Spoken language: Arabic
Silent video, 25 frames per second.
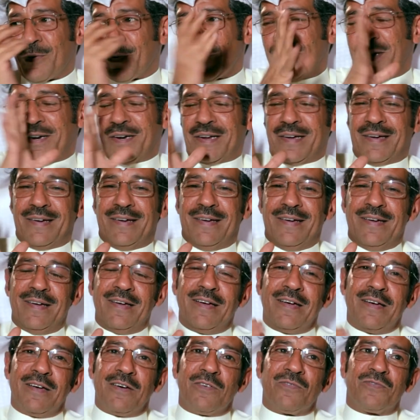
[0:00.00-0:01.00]
ورحنا
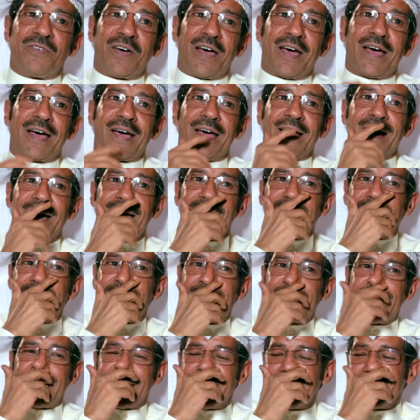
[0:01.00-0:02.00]

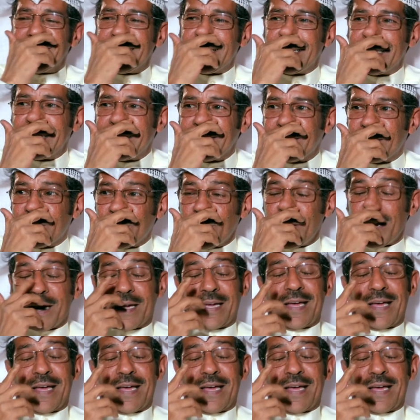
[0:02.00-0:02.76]
فالكره